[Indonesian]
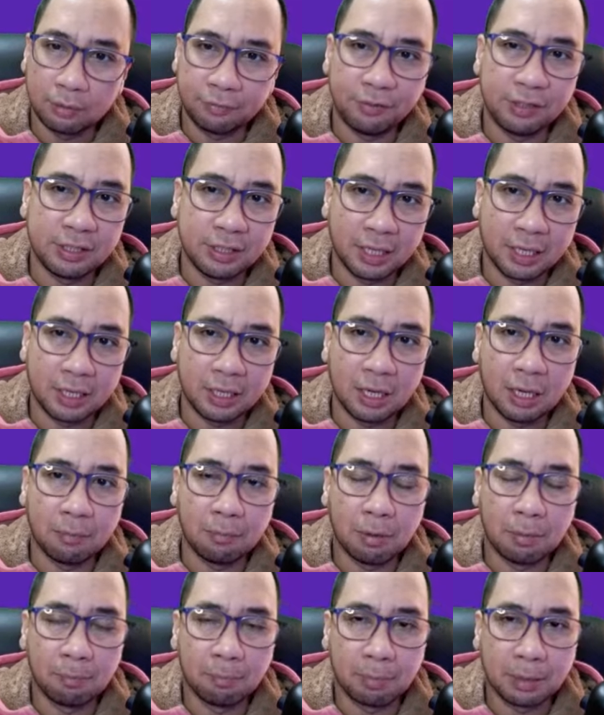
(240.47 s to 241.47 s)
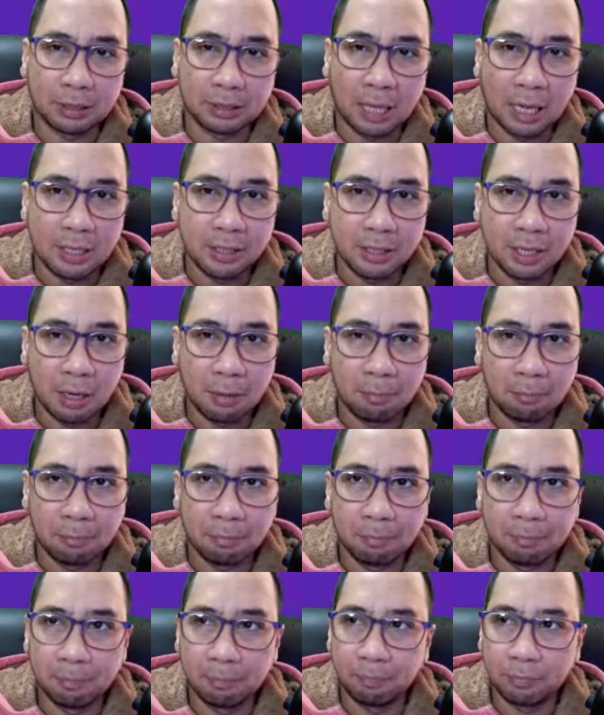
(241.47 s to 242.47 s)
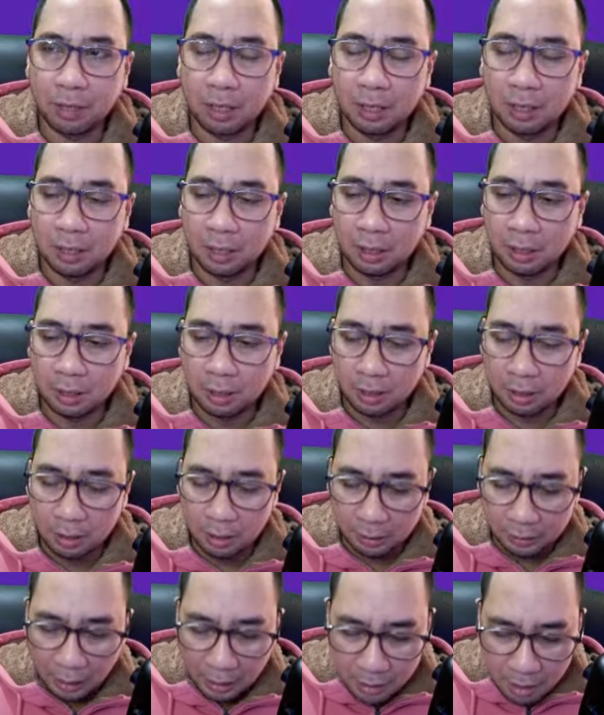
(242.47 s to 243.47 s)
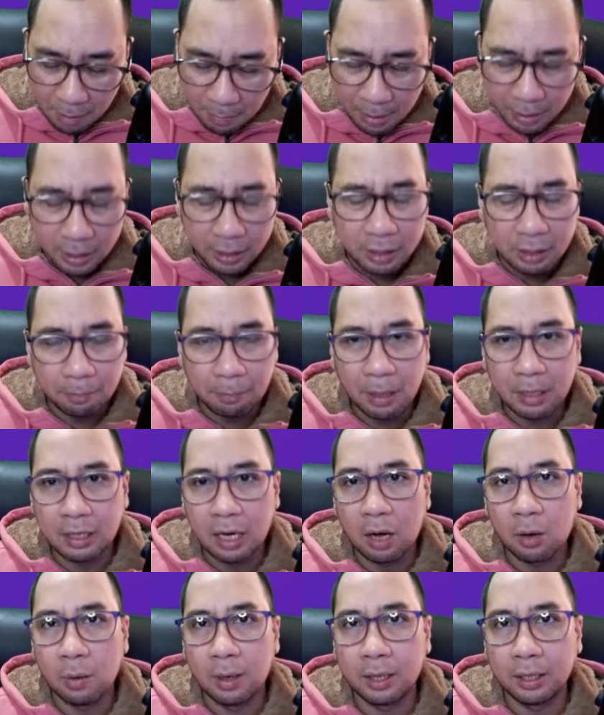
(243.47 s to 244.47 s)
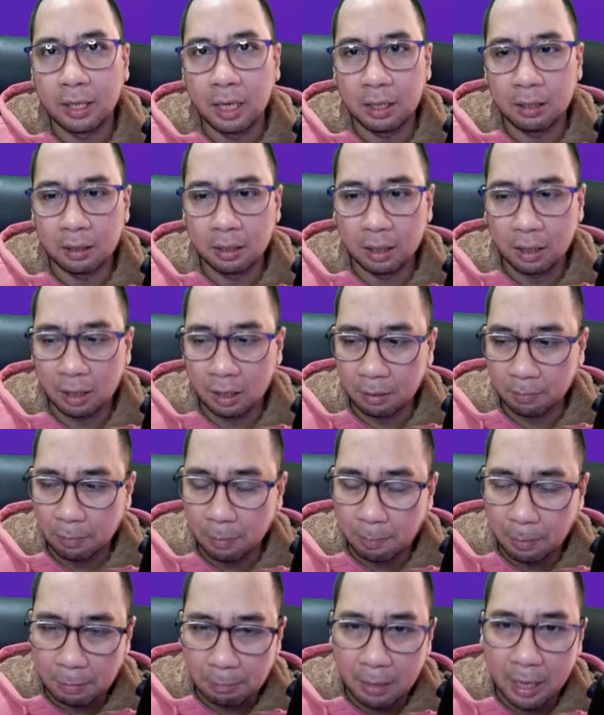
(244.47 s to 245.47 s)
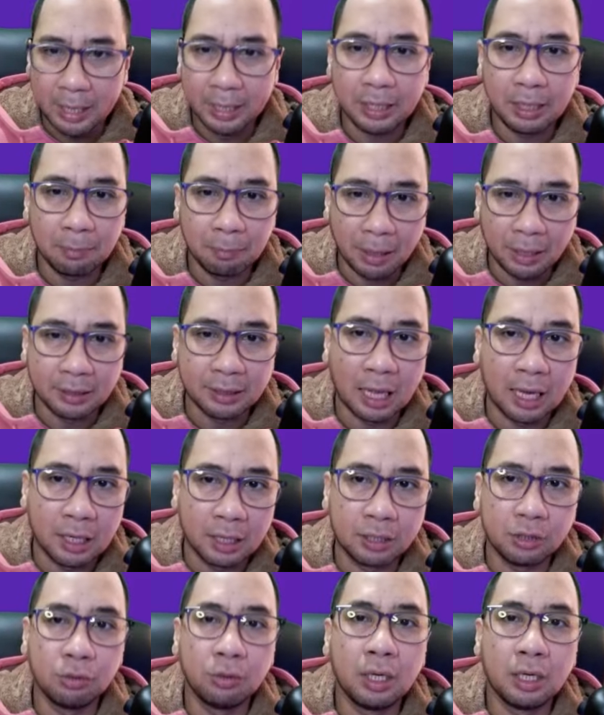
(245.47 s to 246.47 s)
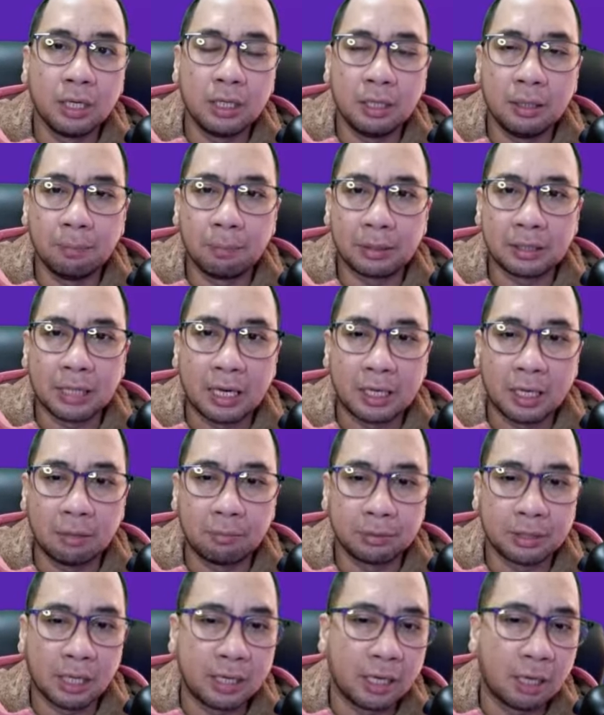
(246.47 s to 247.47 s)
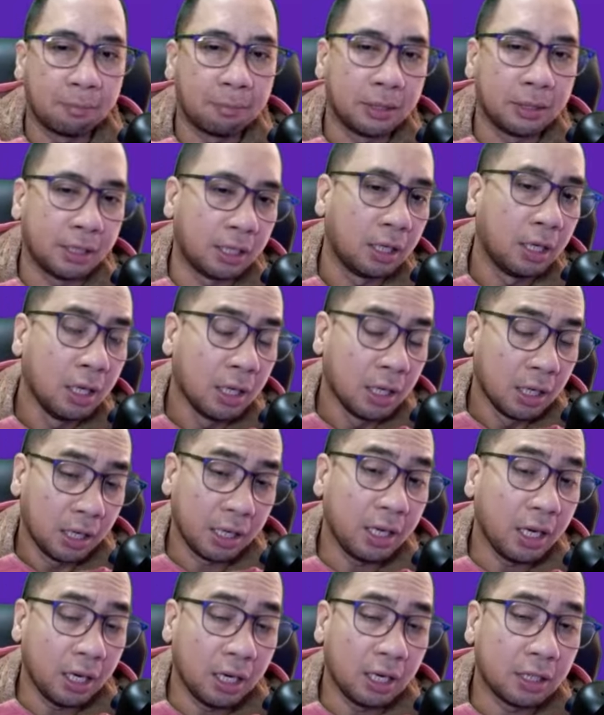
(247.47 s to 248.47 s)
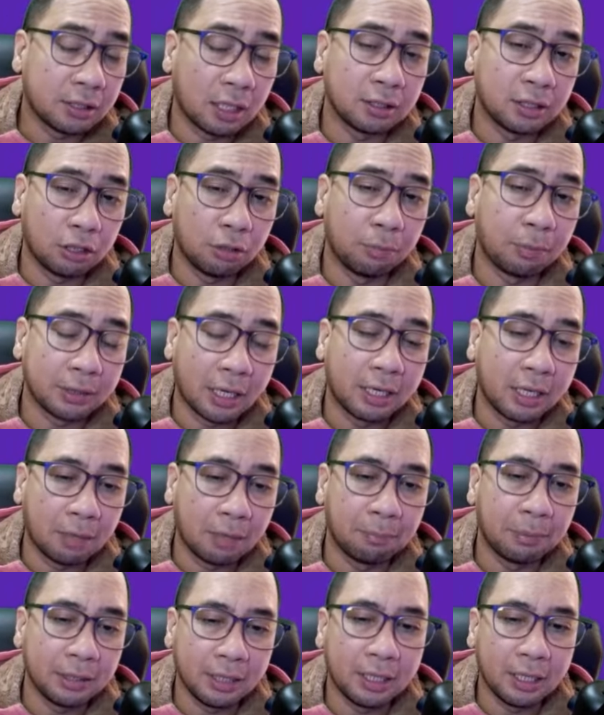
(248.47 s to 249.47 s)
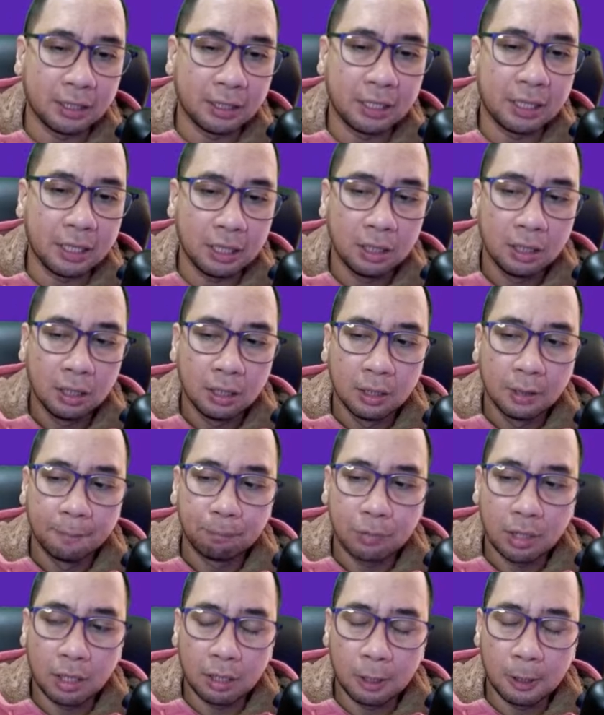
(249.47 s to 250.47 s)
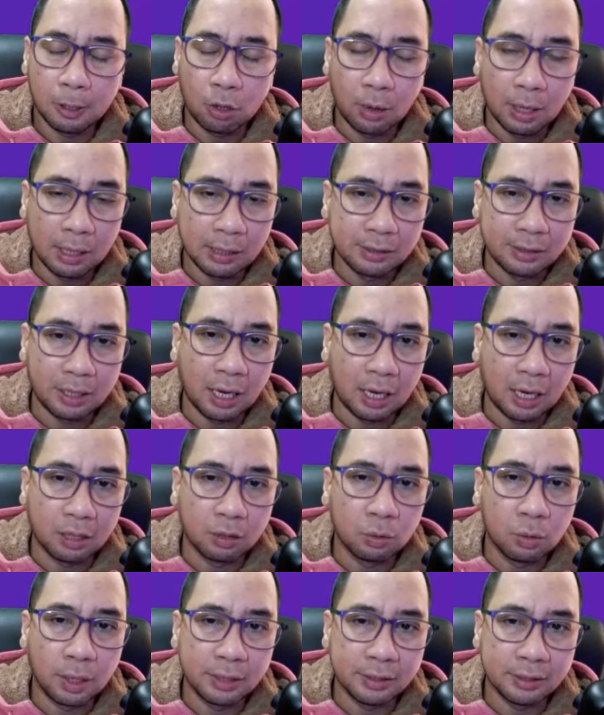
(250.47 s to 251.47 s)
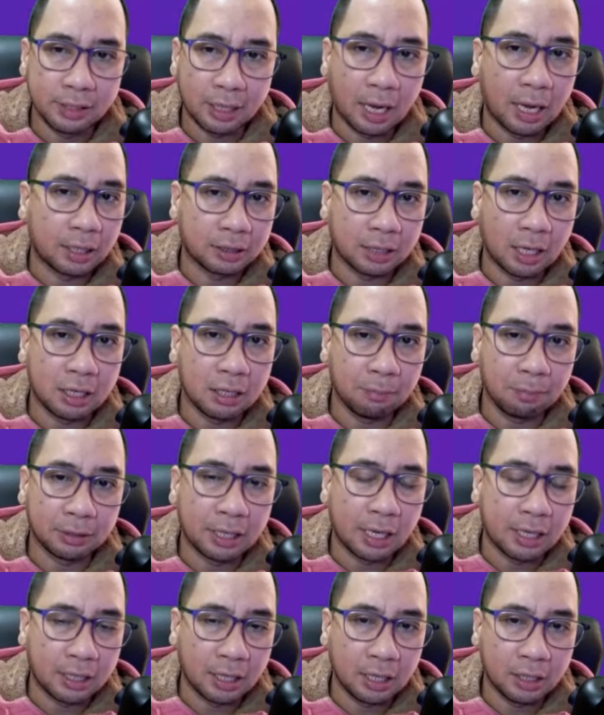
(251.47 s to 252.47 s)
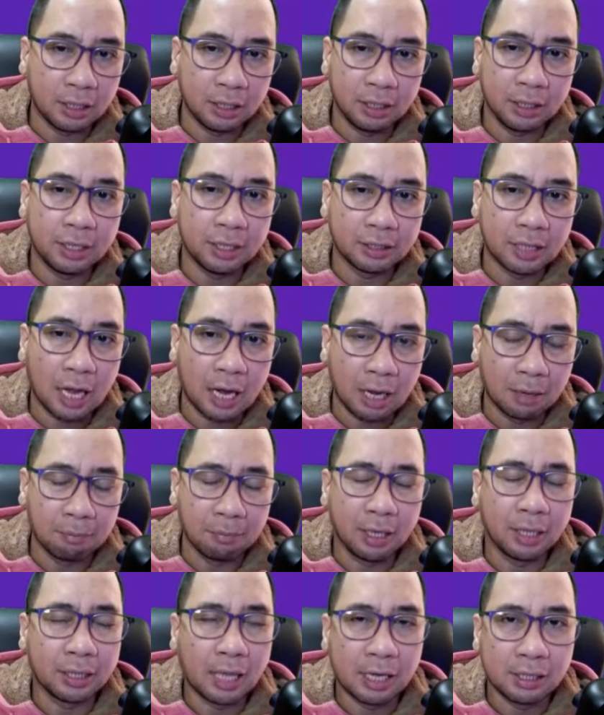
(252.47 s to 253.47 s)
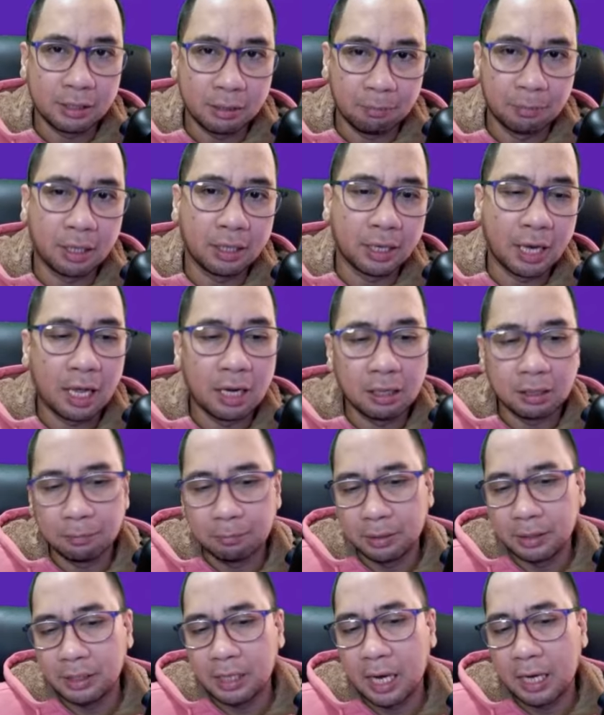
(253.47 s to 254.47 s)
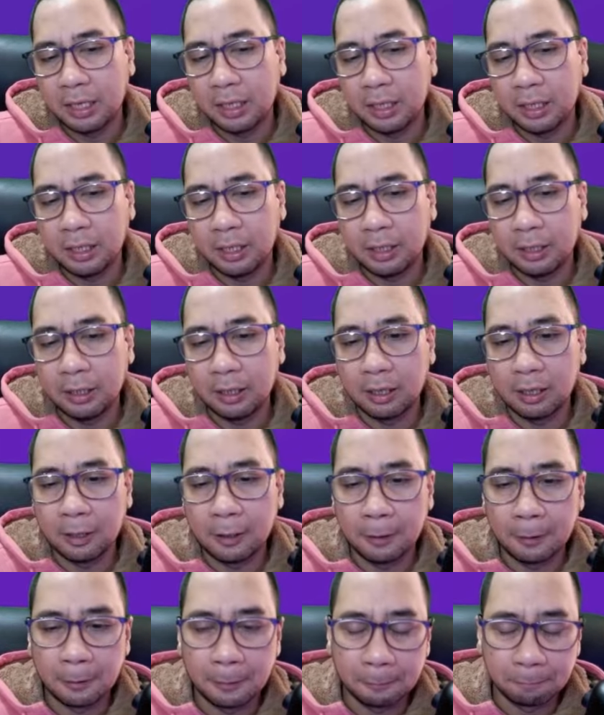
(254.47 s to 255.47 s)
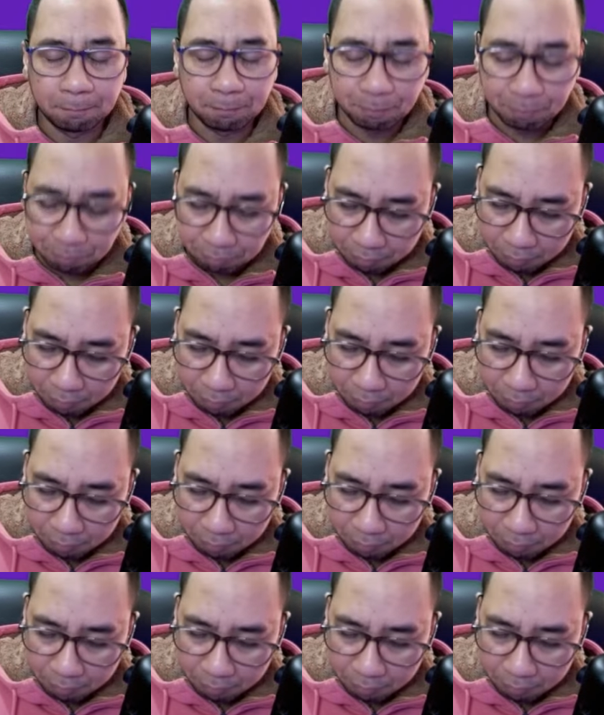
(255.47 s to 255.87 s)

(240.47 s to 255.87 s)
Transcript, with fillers: fisiknya, mempertajam uh, ketajamannya di depan gawang dan uh, memperbaiki mentalnya juga di pertandingan-pertandingan penting. Ini adalah salah satu pertandingan penting ya. Jadi uh, Kowalczyk akan gue istirahatkan di pertandingan ini. Kita akan melihat aksi McNeil menjadi um,